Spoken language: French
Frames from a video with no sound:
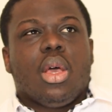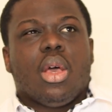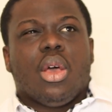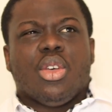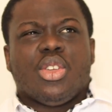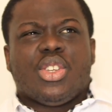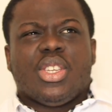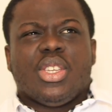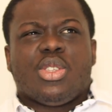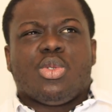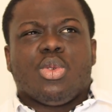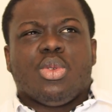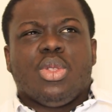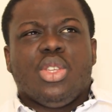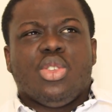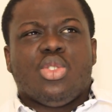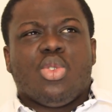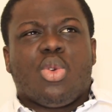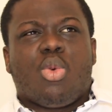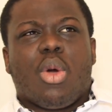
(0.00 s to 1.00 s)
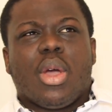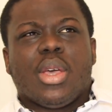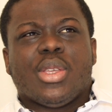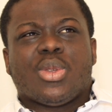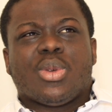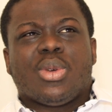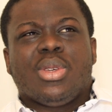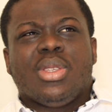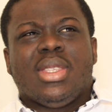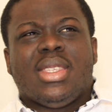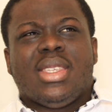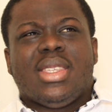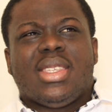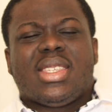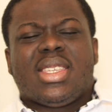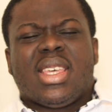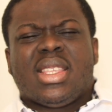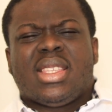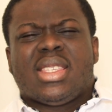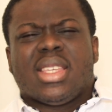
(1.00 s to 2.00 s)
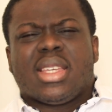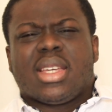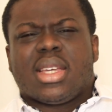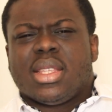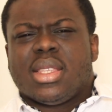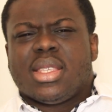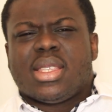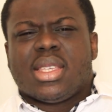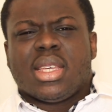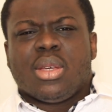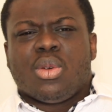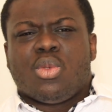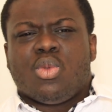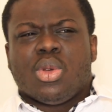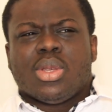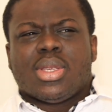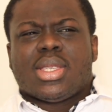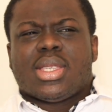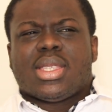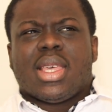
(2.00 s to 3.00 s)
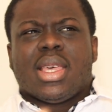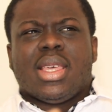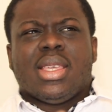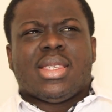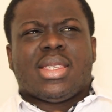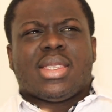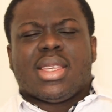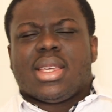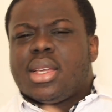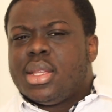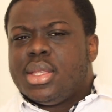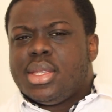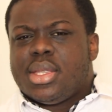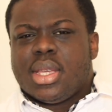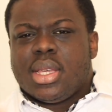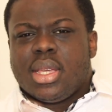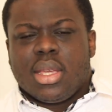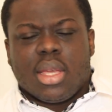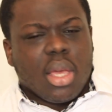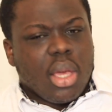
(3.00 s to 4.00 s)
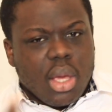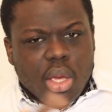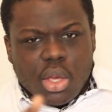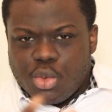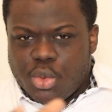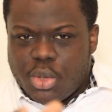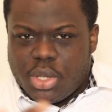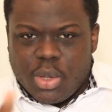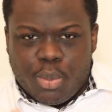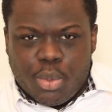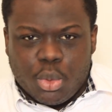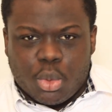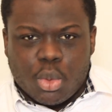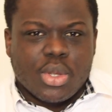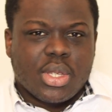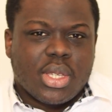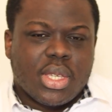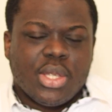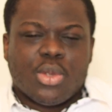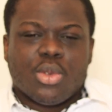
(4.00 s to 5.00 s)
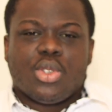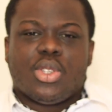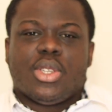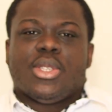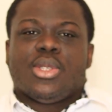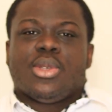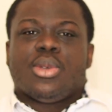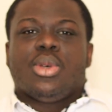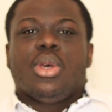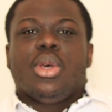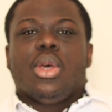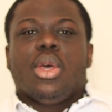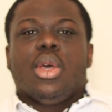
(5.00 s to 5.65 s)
Euh, chez Sony, je crois, ils ont un 17-55 ou un 16-55. Je ne sais plus trop ce qu'ils ont chez eux.